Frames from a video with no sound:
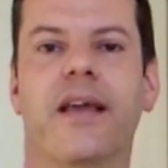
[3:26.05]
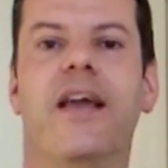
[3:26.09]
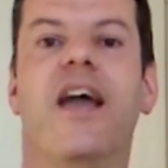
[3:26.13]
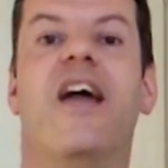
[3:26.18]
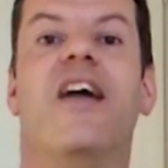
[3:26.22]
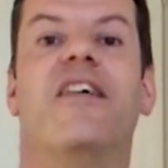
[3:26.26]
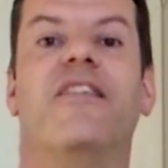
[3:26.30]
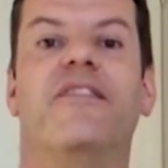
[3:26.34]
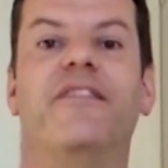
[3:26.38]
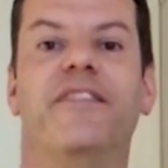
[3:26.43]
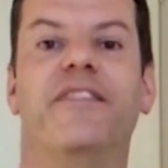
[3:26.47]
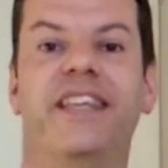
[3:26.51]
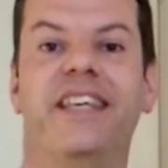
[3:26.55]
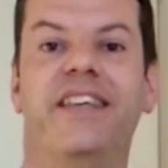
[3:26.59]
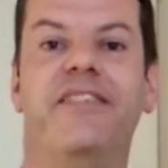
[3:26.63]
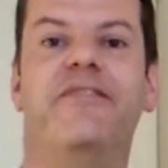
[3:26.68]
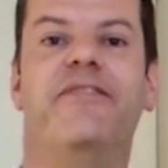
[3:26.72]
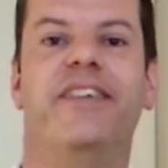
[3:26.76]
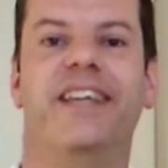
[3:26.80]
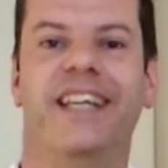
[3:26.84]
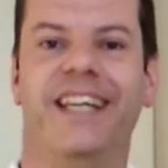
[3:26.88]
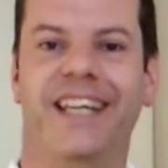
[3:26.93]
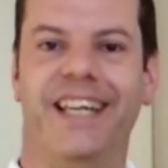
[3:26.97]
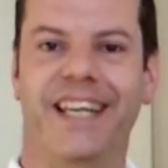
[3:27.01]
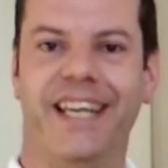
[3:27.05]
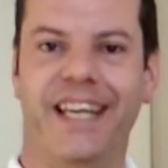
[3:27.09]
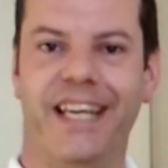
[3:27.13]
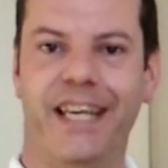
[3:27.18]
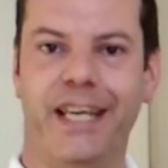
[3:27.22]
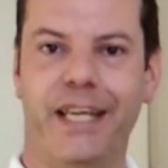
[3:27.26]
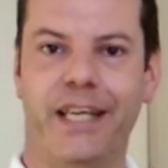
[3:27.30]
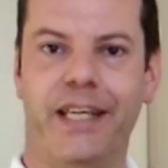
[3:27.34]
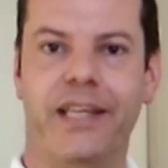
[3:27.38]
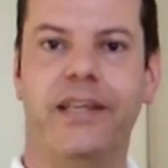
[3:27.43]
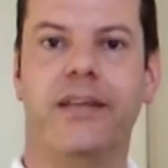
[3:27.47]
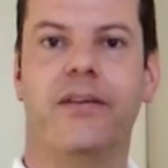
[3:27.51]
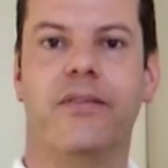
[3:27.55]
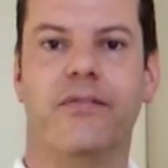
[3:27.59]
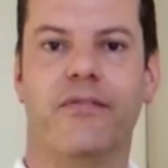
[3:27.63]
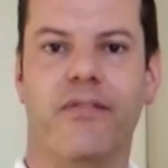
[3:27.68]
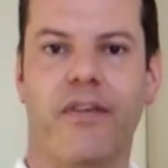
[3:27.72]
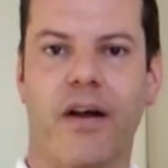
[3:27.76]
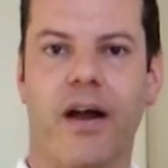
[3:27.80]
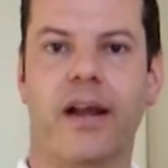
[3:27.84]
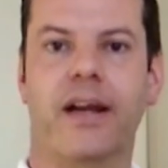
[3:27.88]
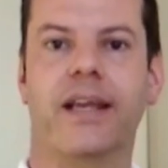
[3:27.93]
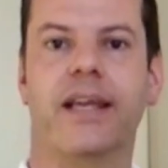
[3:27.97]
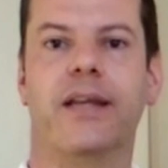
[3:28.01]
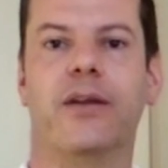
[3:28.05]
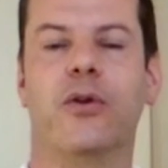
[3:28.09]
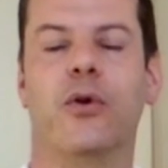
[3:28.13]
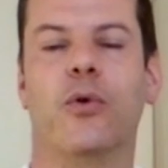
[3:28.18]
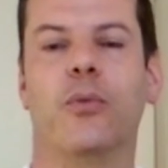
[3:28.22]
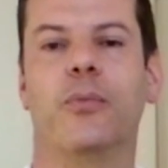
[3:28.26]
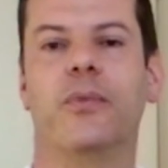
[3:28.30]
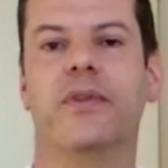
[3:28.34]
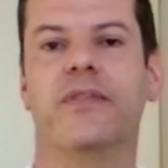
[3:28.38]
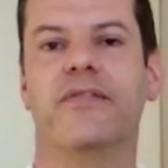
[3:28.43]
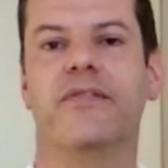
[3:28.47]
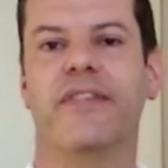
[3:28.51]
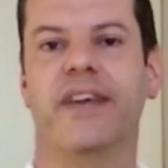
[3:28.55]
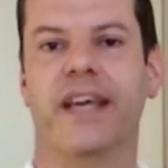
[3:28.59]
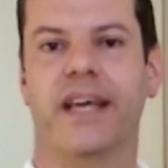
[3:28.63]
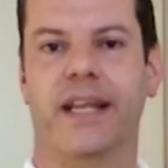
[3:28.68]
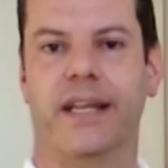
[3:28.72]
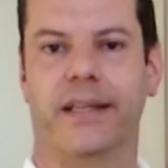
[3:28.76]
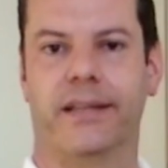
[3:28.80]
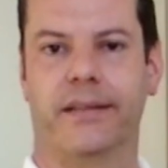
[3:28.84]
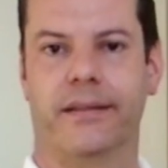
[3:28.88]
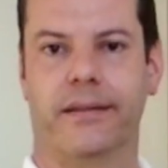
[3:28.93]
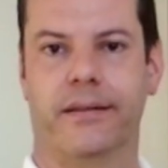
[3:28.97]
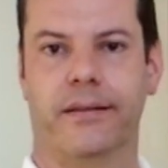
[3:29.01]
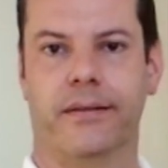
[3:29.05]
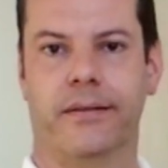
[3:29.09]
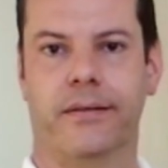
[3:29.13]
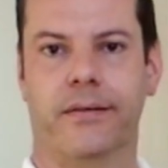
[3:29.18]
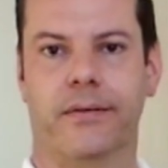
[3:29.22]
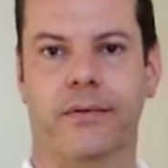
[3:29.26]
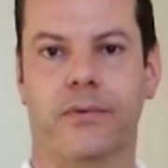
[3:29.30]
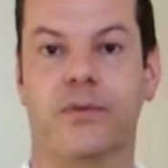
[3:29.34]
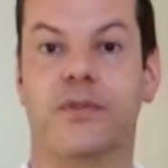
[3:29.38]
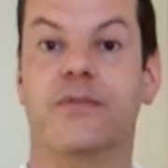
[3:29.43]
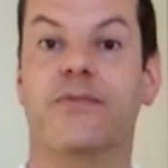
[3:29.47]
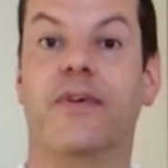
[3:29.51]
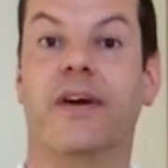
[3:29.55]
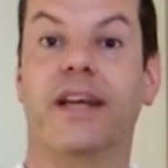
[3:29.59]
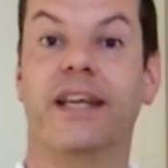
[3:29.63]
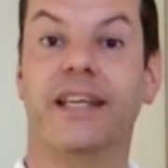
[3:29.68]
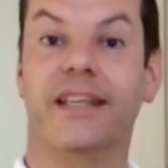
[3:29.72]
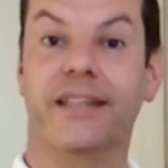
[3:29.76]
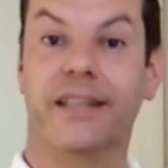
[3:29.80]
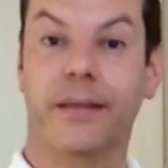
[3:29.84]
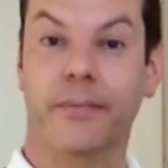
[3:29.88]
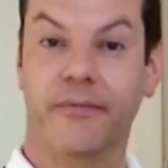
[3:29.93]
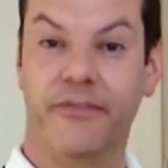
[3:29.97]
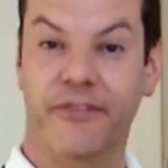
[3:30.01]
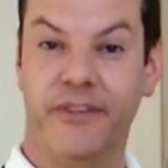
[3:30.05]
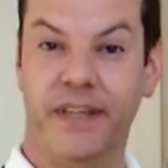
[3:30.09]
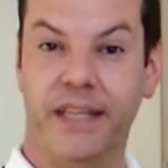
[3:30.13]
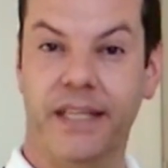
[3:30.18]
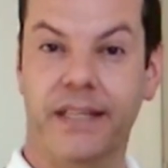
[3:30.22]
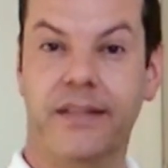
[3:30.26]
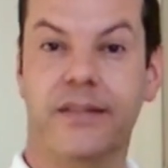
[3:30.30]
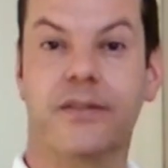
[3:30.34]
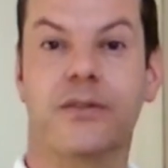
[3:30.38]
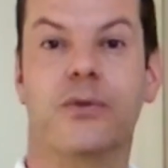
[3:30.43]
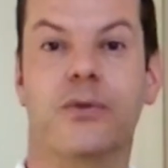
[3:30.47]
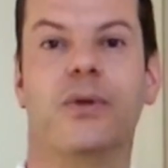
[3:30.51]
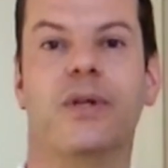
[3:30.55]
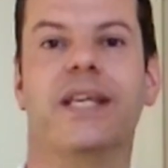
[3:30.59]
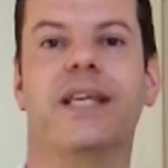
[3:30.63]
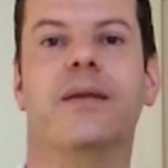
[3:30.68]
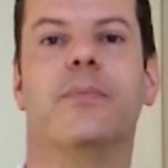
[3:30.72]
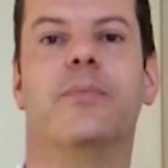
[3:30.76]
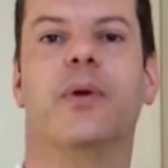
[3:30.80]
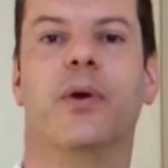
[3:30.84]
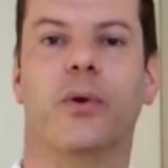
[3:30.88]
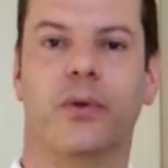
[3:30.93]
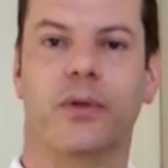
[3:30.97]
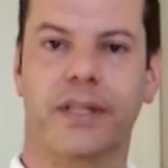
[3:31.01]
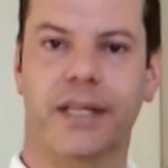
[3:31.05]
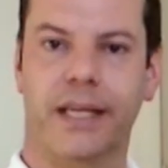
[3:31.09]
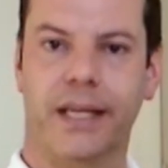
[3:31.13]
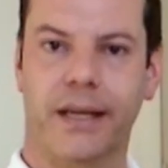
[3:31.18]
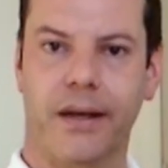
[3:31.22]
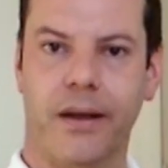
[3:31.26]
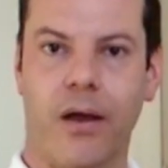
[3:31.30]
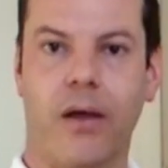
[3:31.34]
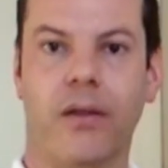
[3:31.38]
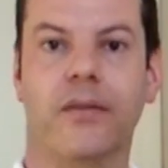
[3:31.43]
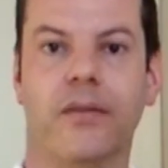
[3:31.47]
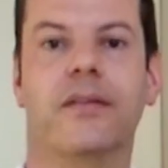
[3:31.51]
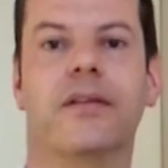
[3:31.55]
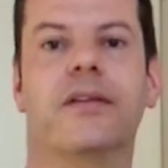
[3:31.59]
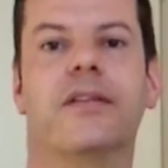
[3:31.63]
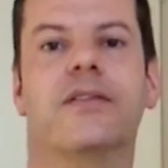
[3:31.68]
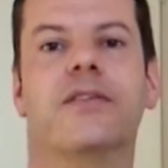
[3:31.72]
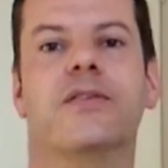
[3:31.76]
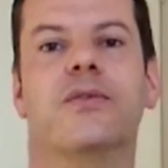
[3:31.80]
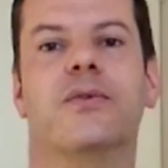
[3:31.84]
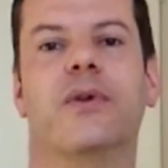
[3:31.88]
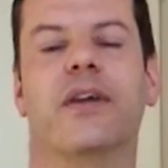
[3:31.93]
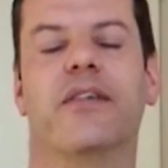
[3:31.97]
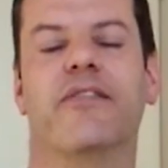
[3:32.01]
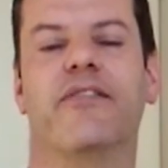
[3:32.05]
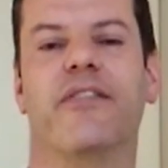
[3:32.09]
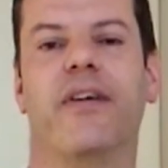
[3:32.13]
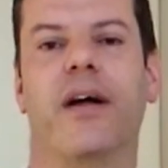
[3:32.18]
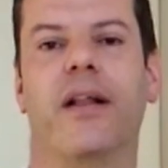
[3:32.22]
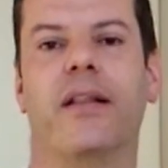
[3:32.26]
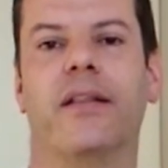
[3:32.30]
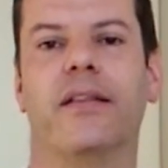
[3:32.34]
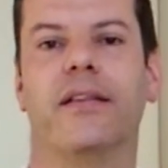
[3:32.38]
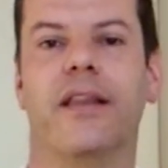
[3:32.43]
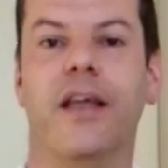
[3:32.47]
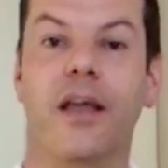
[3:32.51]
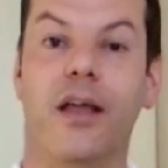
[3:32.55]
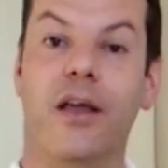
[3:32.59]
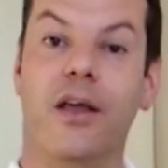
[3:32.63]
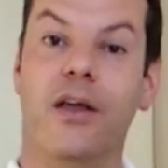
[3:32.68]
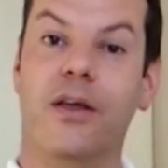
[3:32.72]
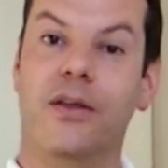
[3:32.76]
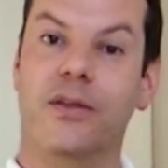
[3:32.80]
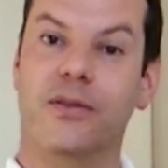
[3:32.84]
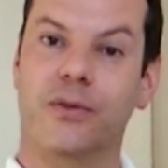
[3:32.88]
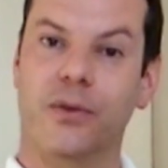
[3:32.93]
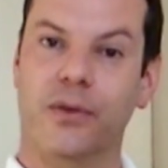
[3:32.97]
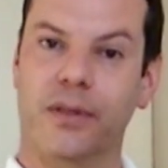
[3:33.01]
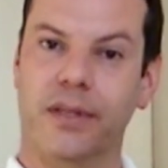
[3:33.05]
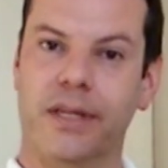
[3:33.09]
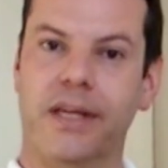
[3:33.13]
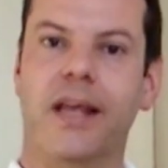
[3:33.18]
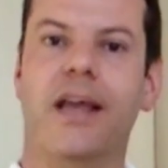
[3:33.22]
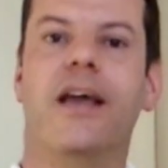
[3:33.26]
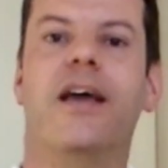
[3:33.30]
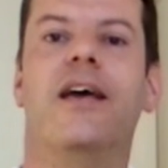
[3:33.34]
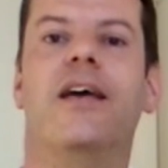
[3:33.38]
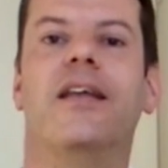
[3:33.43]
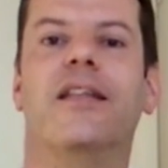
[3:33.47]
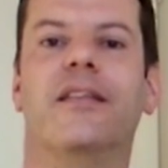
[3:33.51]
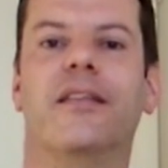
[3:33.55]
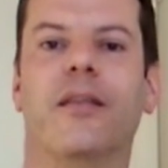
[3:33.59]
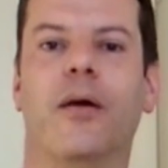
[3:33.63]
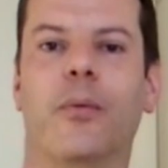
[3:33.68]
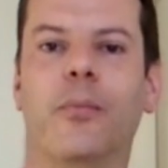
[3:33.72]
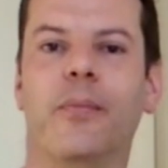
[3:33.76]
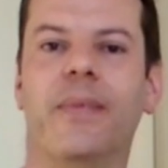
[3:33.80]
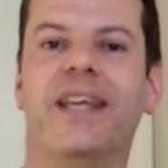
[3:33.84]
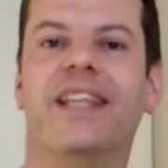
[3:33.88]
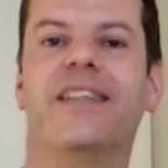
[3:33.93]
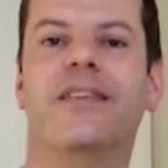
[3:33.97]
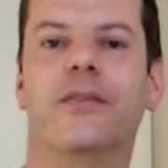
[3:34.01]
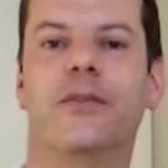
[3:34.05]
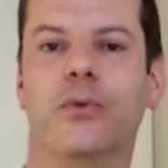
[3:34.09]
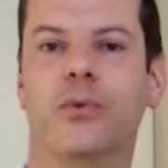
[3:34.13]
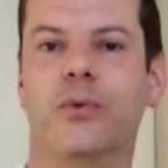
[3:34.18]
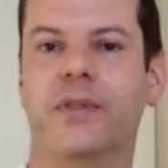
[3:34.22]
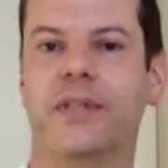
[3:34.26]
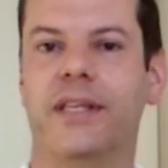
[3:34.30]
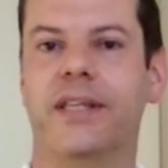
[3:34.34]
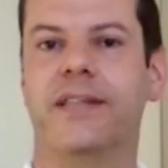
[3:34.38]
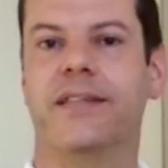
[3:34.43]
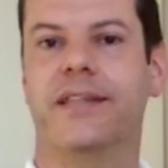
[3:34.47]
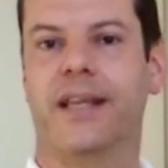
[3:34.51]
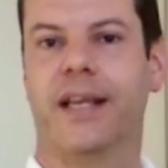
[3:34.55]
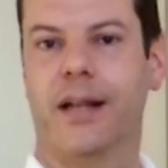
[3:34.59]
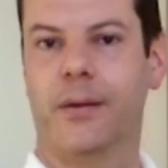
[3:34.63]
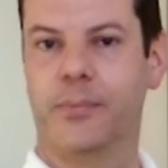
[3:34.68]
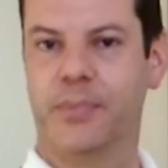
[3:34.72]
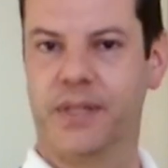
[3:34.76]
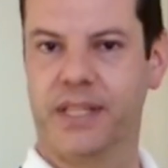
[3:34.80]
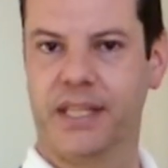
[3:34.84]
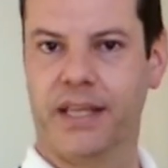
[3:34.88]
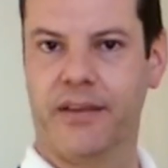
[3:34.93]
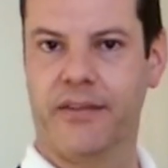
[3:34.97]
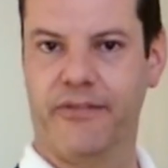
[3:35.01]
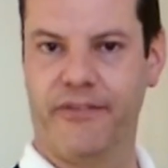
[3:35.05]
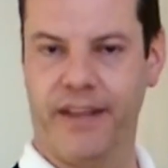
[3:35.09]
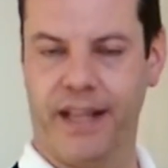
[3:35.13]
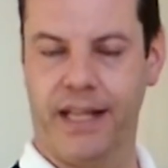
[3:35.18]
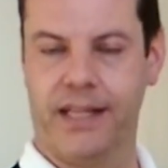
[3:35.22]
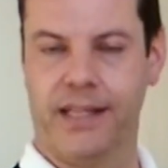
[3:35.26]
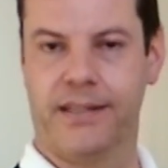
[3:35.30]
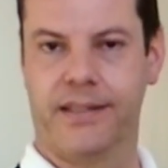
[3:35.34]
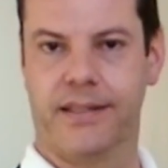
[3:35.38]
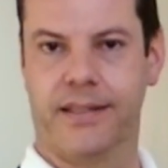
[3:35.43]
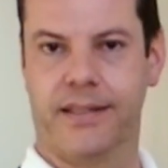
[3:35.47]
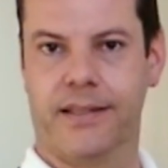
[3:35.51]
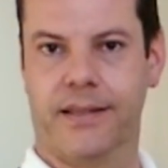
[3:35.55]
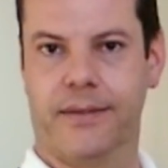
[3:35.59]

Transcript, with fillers: wie will ich wahrgenommen werden? Und zwar nicht dem Frieden zuliebe oder den anderen zu gefallen, sondern damit du dir selbst gefällst.